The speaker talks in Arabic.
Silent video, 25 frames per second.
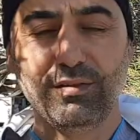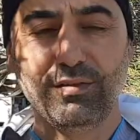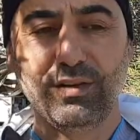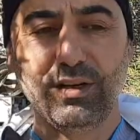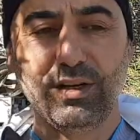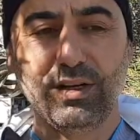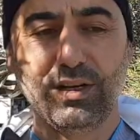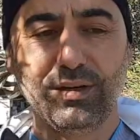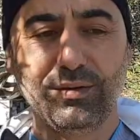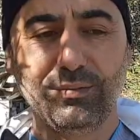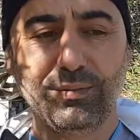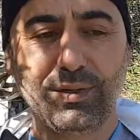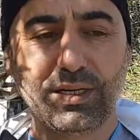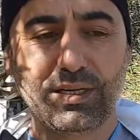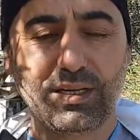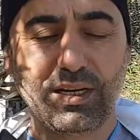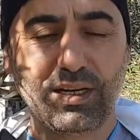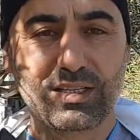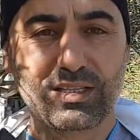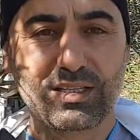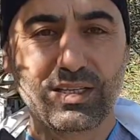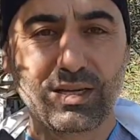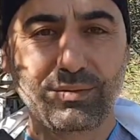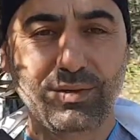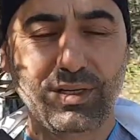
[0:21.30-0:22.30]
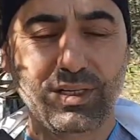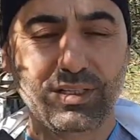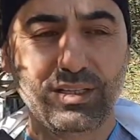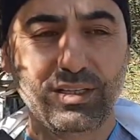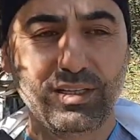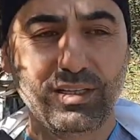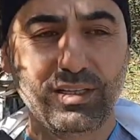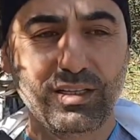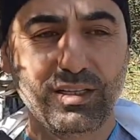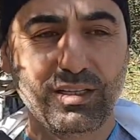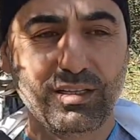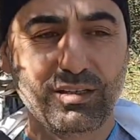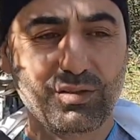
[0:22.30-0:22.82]
فما كان سامحت
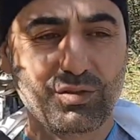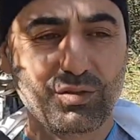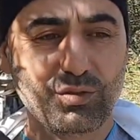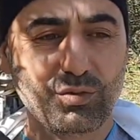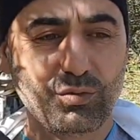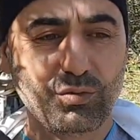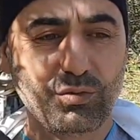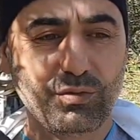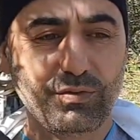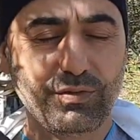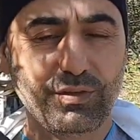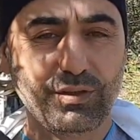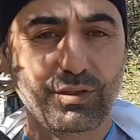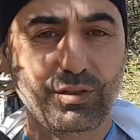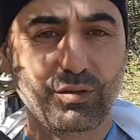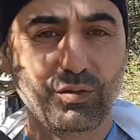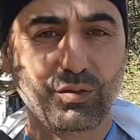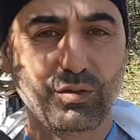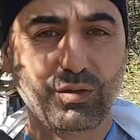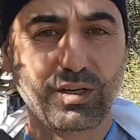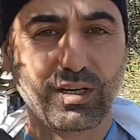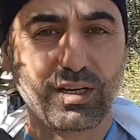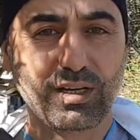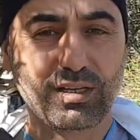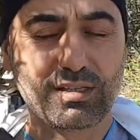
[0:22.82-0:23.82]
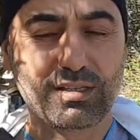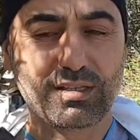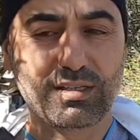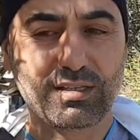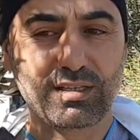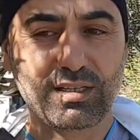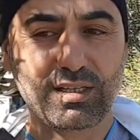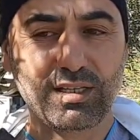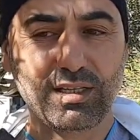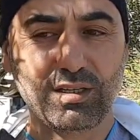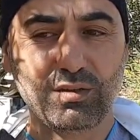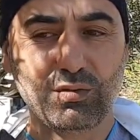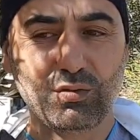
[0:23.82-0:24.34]
لنا الظروف انه
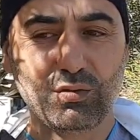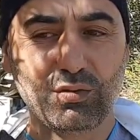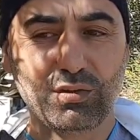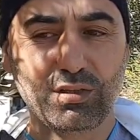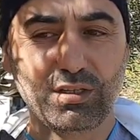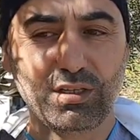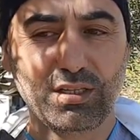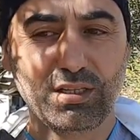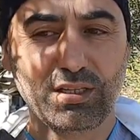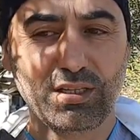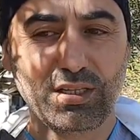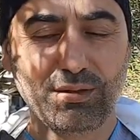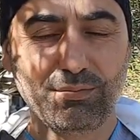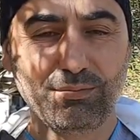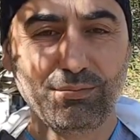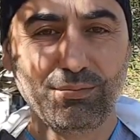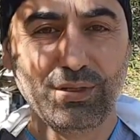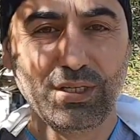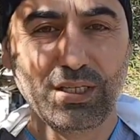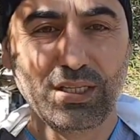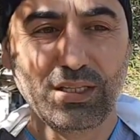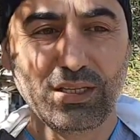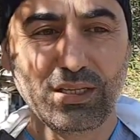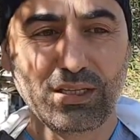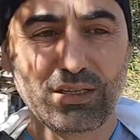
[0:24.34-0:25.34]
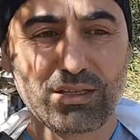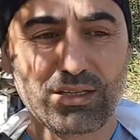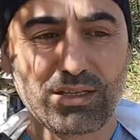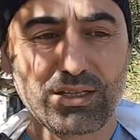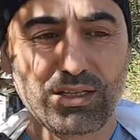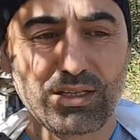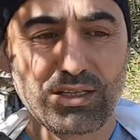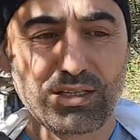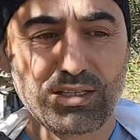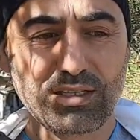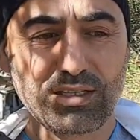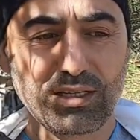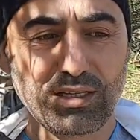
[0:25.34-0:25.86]
نغذي او نهتم
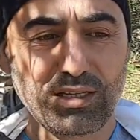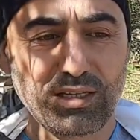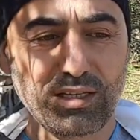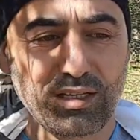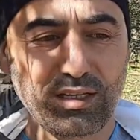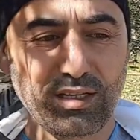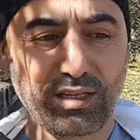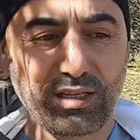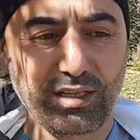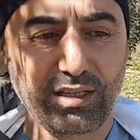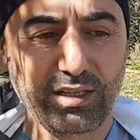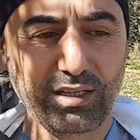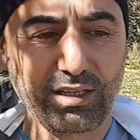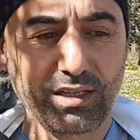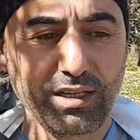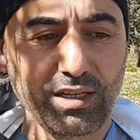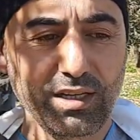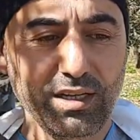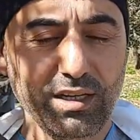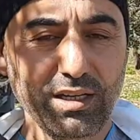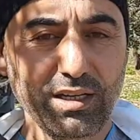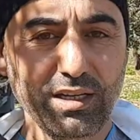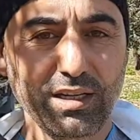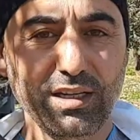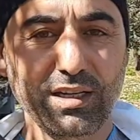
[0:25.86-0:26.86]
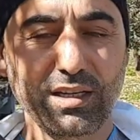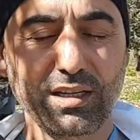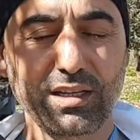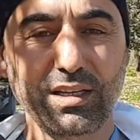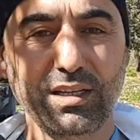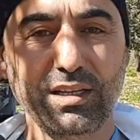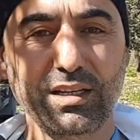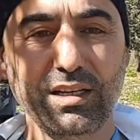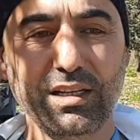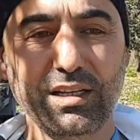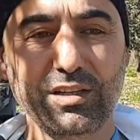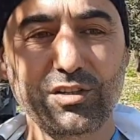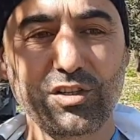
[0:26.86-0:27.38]
بالتغذية السكرية
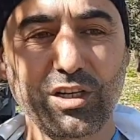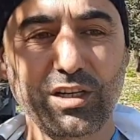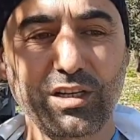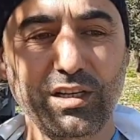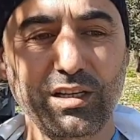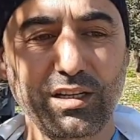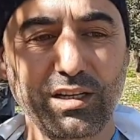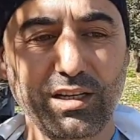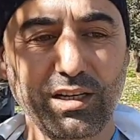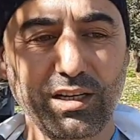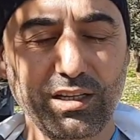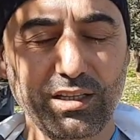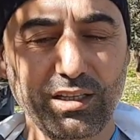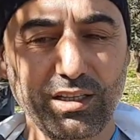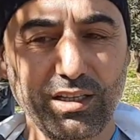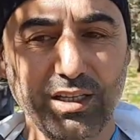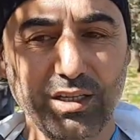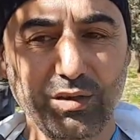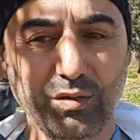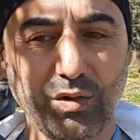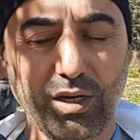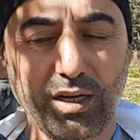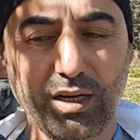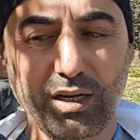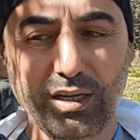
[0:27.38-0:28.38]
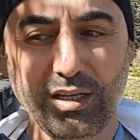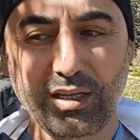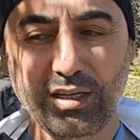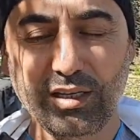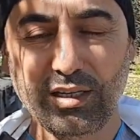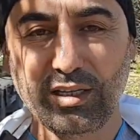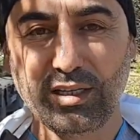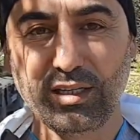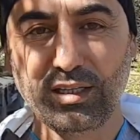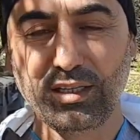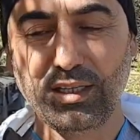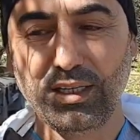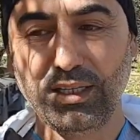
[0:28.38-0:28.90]
كنا نلجأ للكاندي
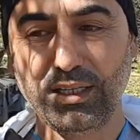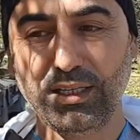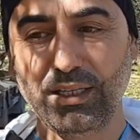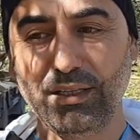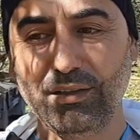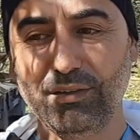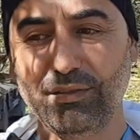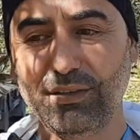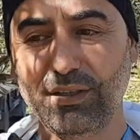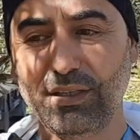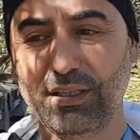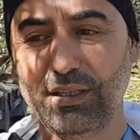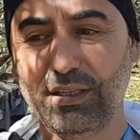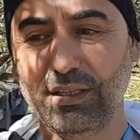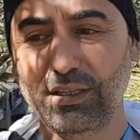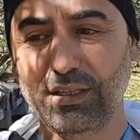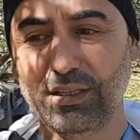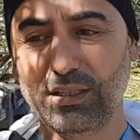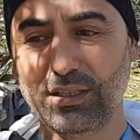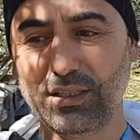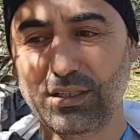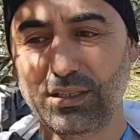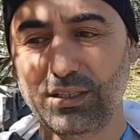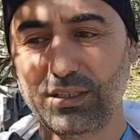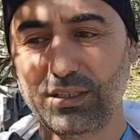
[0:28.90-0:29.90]
وحاليا يعني في